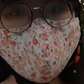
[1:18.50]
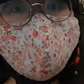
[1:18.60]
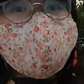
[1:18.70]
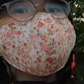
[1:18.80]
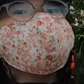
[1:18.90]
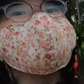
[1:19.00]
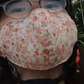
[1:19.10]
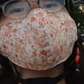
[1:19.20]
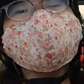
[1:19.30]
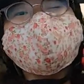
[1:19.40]
thể tự đi
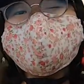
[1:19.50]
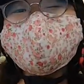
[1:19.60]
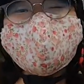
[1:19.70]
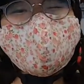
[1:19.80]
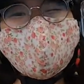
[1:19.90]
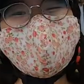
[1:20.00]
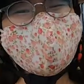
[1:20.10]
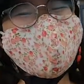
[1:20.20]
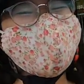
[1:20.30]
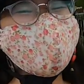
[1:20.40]
chơi tự
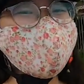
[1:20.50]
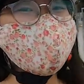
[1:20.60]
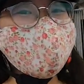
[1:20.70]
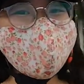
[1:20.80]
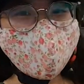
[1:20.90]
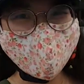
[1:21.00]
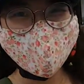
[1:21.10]
ờ, đi học mình có thể